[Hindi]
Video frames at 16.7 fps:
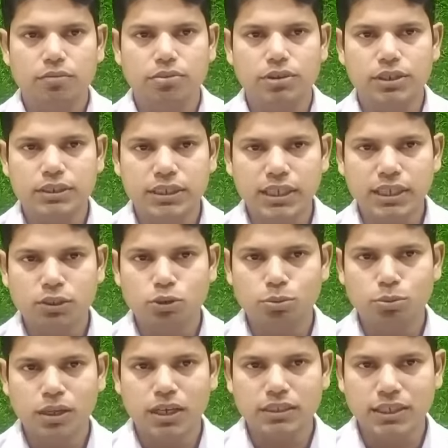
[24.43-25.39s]
फिर से
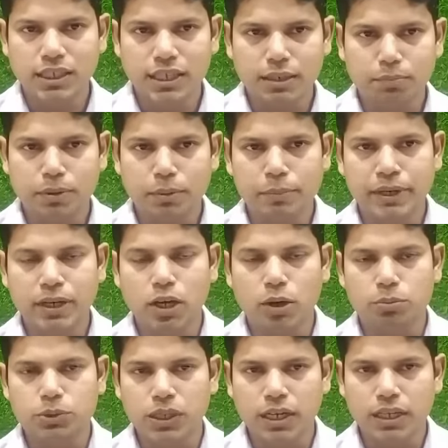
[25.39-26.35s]
दोबारा सा रीपेमेंट का
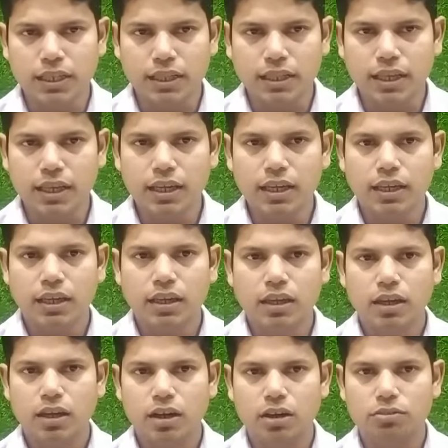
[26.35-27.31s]
ऑप्शन आ जाता है
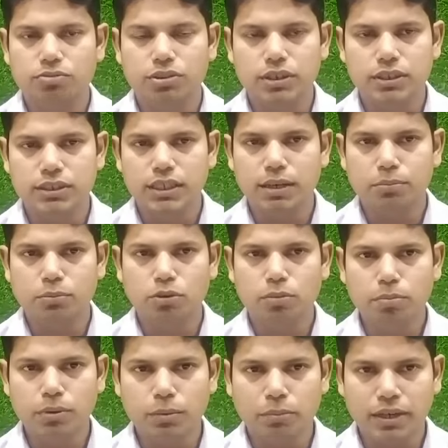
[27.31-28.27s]
और फिर से आपको
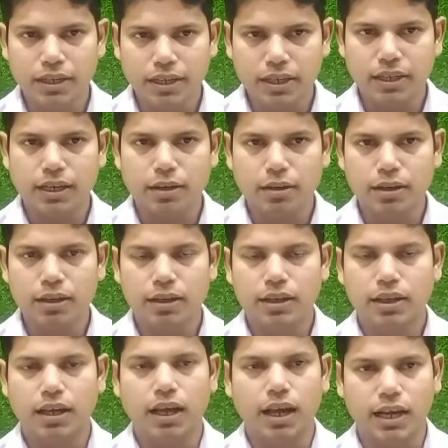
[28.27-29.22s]
पेमेंट करना
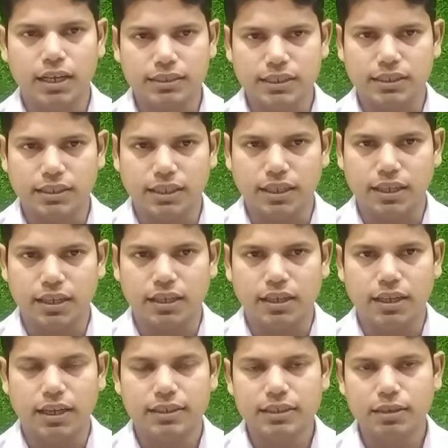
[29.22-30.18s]
आ सकता है
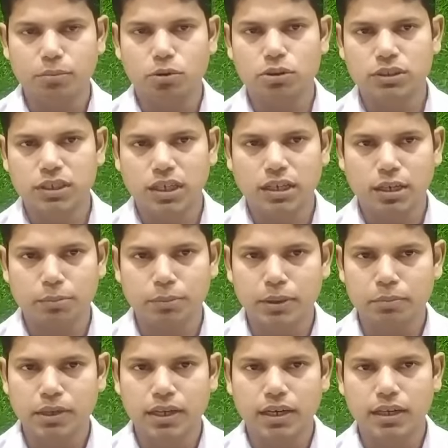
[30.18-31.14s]
ऐसा बहुत सारा
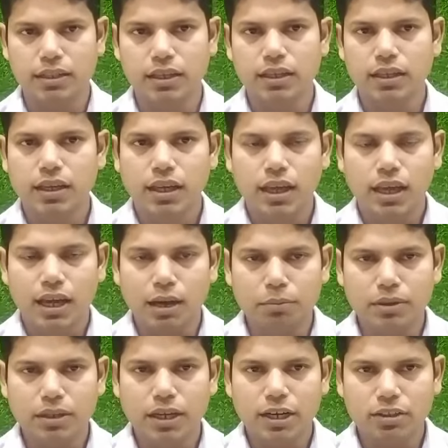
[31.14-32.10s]
कमेंट भी आ रहा था अभी
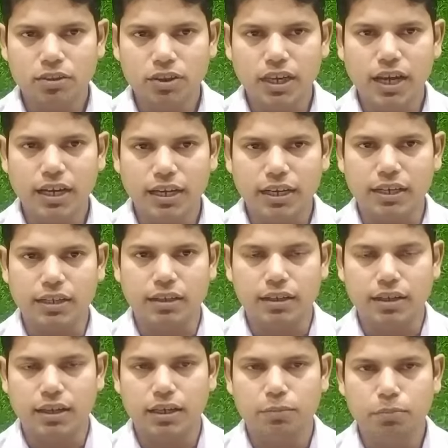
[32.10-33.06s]
करें तो क्या करें
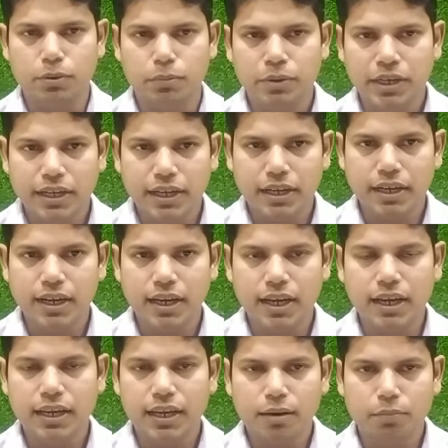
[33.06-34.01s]
रिपेमेंट करना
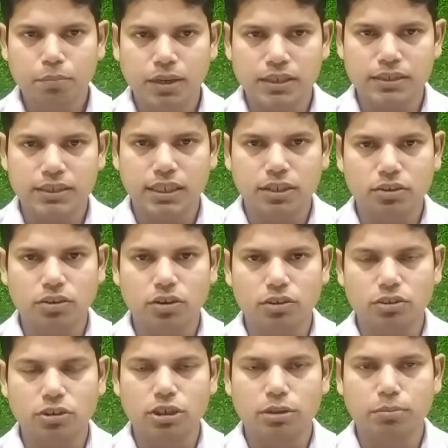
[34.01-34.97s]
है या पाँच तारीख को
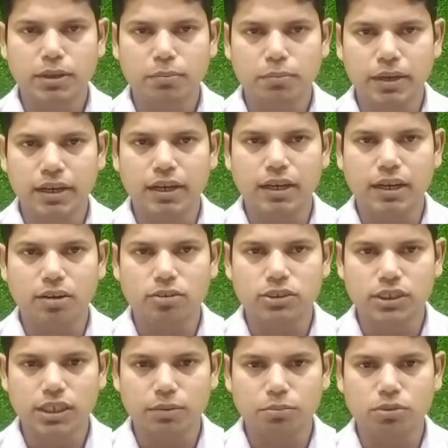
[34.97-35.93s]
ऑटो डेबिट बैंक अकाउंट
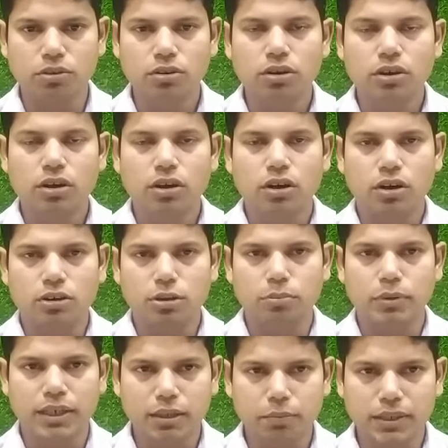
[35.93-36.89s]
से आपको
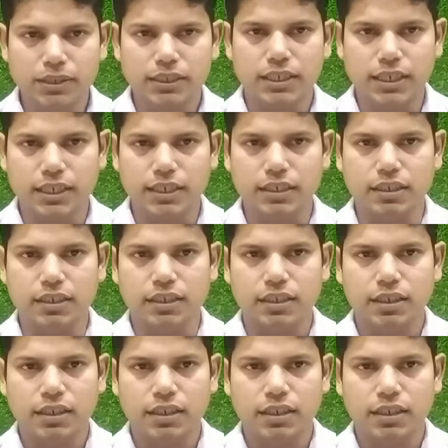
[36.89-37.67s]
ऑटोमेटिक पैसे कटेगी